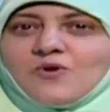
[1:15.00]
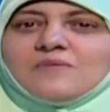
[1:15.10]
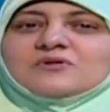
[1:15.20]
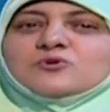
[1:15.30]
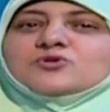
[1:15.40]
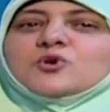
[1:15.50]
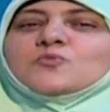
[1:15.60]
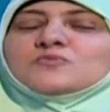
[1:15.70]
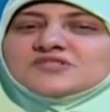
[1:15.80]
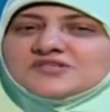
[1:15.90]
ولما
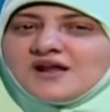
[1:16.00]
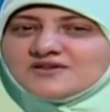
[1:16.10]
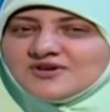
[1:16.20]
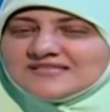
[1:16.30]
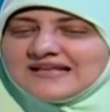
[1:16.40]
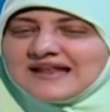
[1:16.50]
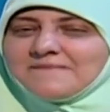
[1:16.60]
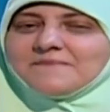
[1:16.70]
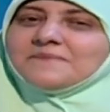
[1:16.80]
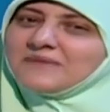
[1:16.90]
تكسروا من الصلاة على الرسول عليه
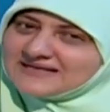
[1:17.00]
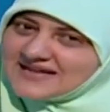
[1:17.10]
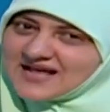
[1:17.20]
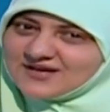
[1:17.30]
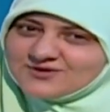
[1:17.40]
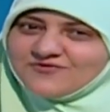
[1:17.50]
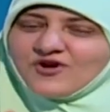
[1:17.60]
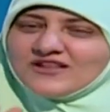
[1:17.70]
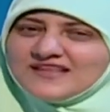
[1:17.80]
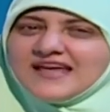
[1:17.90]
السلام بعدها
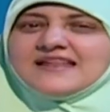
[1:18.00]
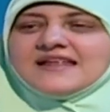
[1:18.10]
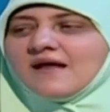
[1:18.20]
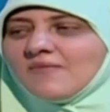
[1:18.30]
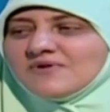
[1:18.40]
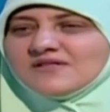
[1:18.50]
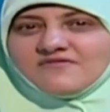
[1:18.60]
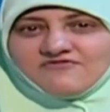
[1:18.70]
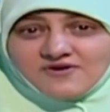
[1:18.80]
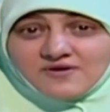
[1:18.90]
هتشوفوا قد إيه إن الأمر ده
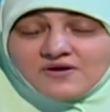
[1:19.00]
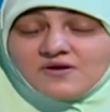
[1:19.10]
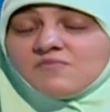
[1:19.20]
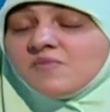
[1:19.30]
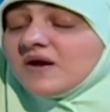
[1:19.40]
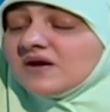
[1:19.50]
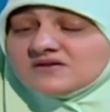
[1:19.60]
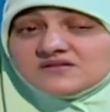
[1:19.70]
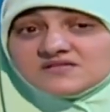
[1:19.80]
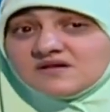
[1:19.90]
انفرج
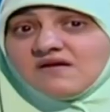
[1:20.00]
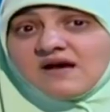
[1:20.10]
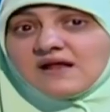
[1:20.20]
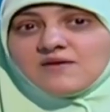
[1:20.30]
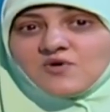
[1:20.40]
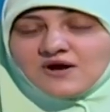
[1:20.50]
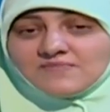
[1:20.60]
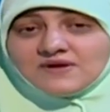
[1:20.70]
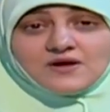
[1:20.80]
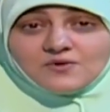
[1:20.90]
ببركة الصلاة على
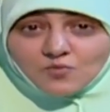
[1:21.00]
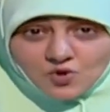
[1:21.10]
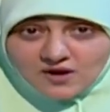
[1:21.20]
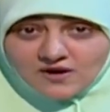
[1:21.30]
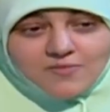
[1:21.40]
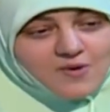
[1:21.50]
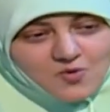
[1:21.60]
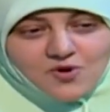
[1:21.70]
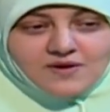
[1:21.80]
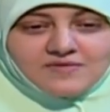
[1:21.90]
محمد مجربة
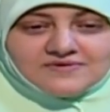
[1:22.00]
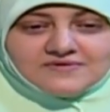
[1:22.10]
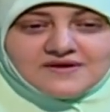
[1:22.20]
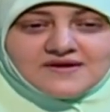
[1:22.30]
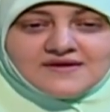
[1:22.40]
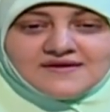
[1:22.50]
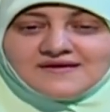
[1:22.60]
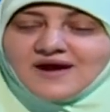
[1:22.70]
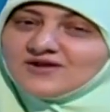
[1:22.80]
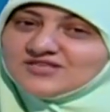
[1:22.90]
مجربة
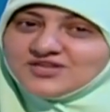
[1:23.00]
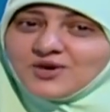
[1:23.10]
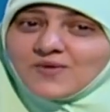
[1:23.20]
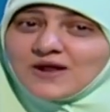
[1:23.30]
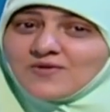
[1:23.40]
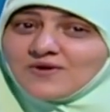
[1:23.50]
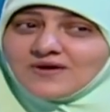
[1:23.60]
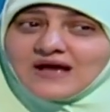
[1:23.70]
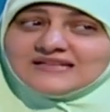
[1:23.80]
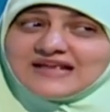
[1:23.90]
راح للشيخ وقال له
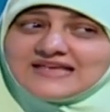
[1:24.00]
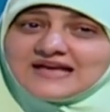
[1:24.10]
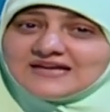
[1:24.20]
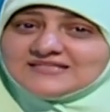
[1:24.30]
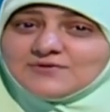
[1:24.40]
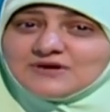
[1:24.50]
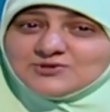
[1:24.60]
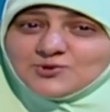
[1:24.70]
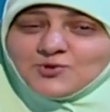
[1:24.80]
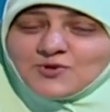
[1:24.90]
علي كذا
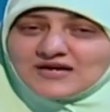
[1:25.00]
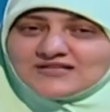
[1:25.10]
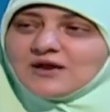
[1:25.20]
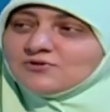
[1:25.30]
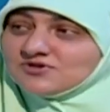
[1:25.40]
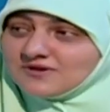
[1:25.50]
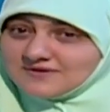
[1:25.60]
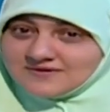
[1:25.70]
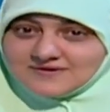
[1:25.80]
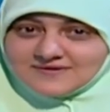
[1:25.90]
وديون وكذا قال له صلي